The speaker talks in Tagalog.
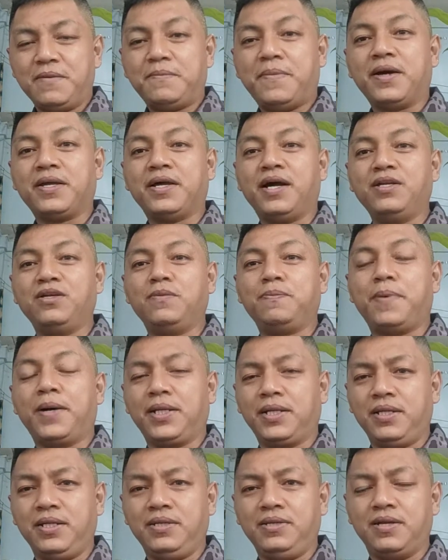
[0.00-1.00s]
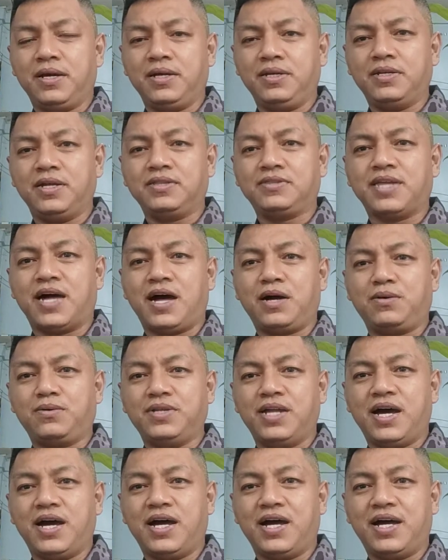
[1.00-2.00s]
Para ano? Para linlangin ng tao
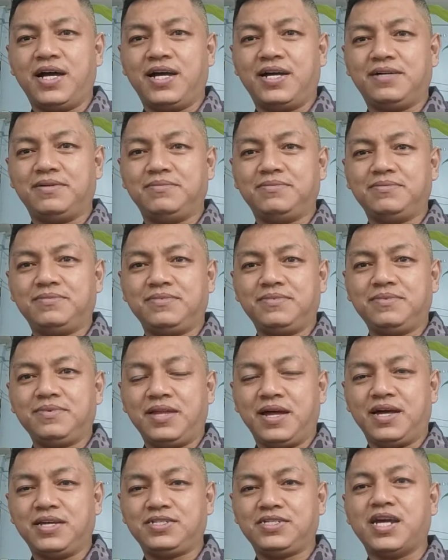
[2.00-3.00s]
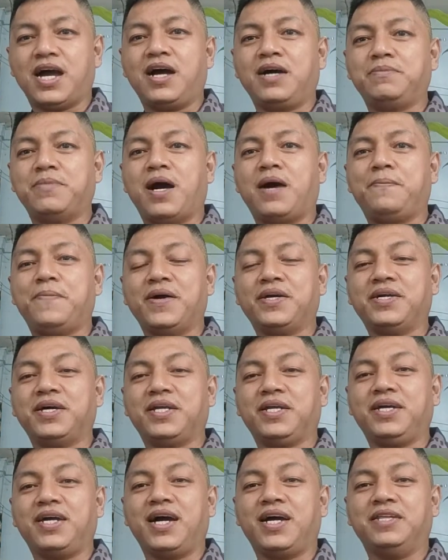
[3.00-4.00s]
na na siya ang
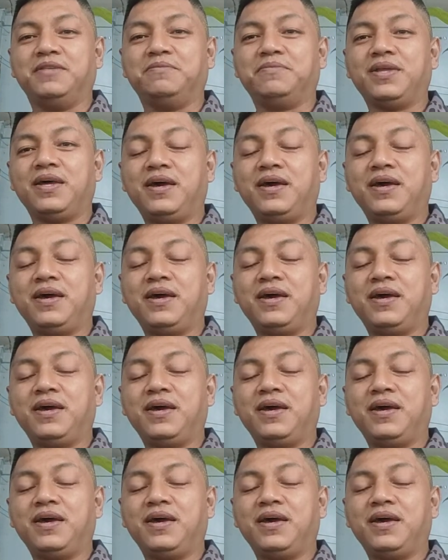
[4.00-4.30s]
makapangyarihan